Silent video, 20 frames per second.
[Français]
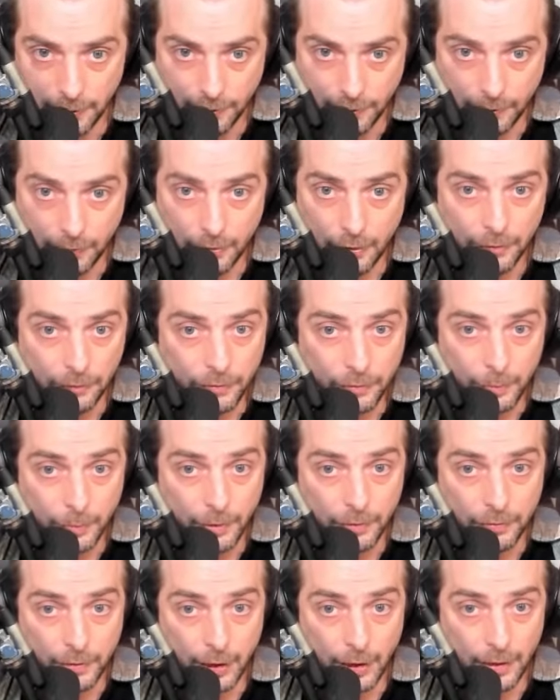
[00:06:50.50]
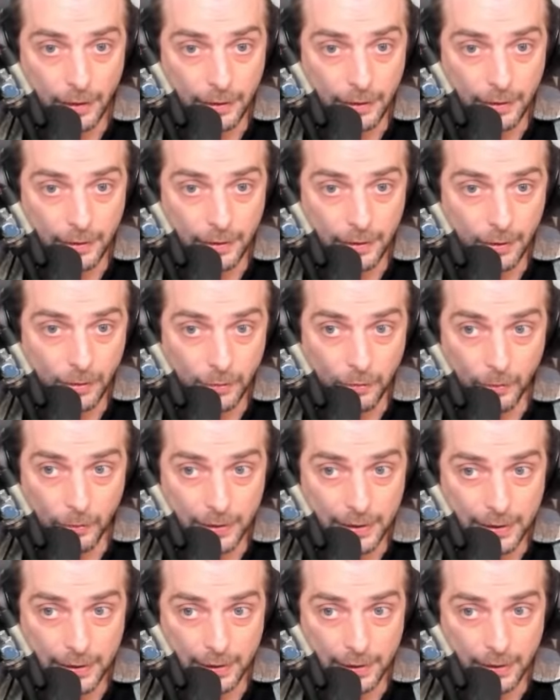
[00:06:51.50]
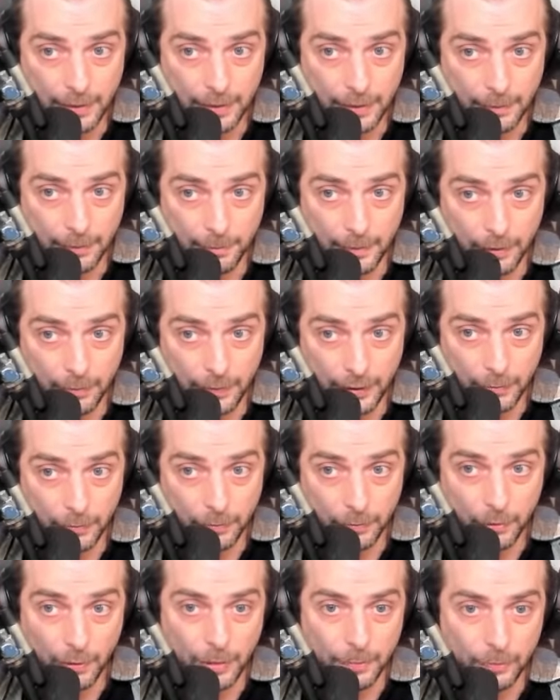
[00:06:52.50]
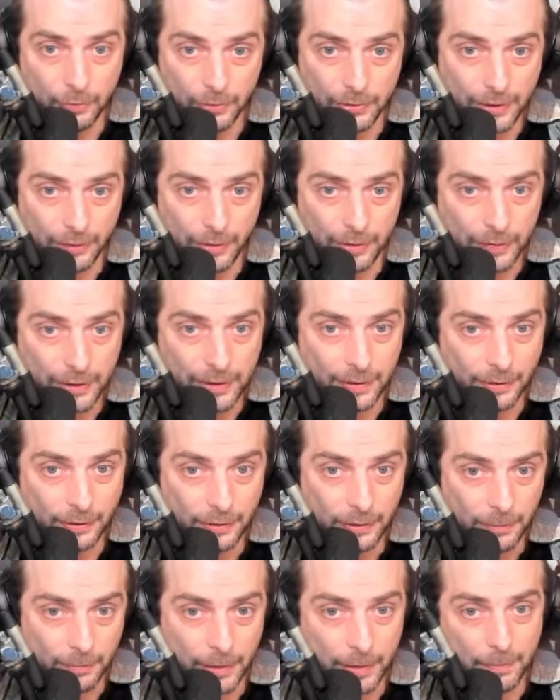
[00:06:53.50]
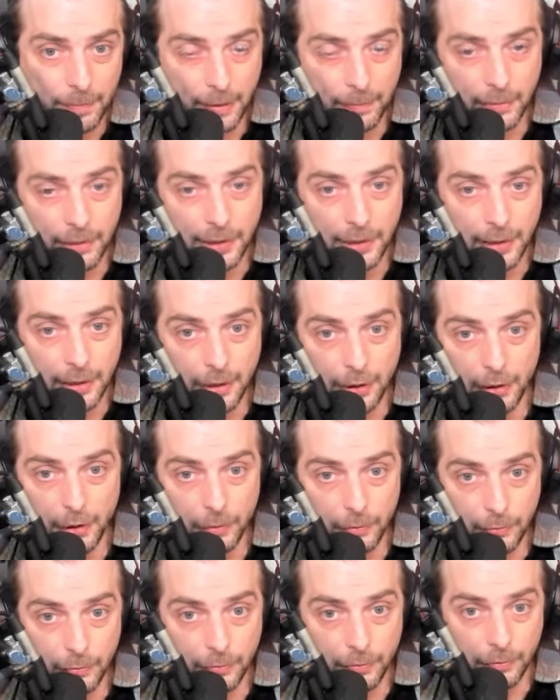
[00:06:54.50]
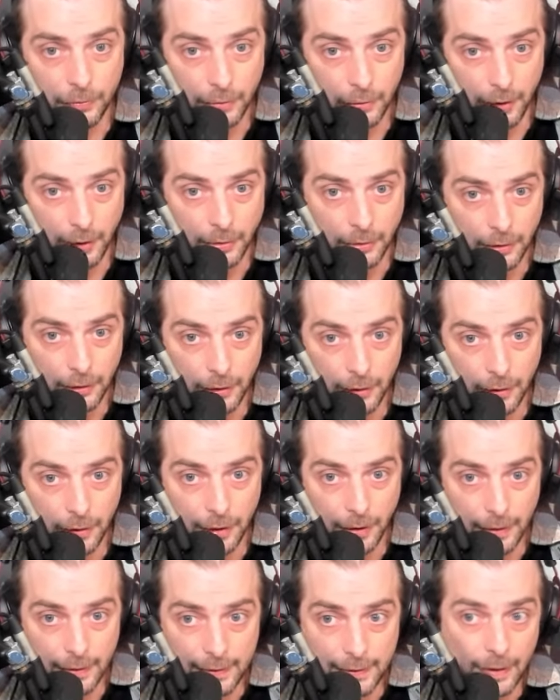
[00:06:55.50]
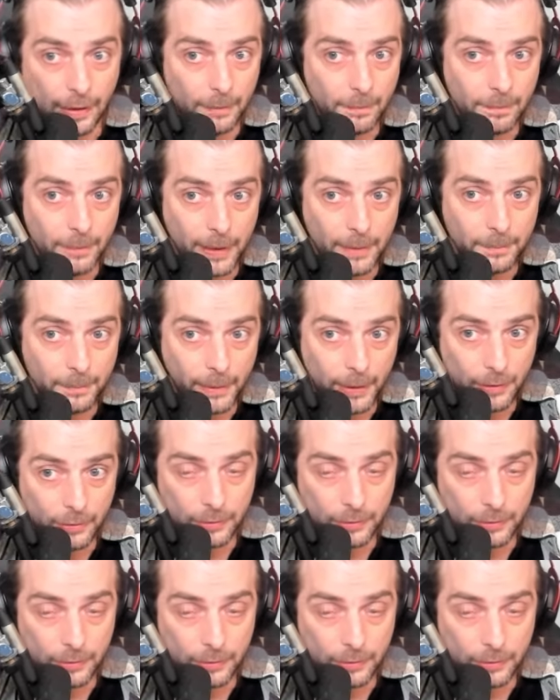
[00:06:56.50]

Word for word: Donc, comme vous pouvez voir, Gloxy, bah en fait, le problème, bon, ça va vite, hein. mais même s'il il une fois, il sera même pas